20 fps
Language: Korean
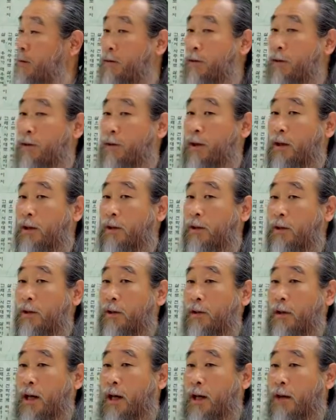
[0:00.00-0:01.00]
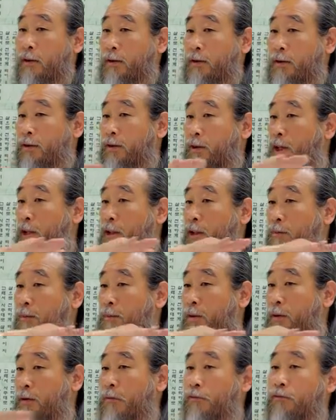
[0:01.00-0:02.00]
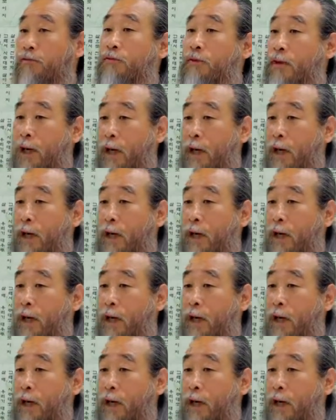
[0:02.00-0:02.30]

그때는 하늘이 너한테 벌을 줄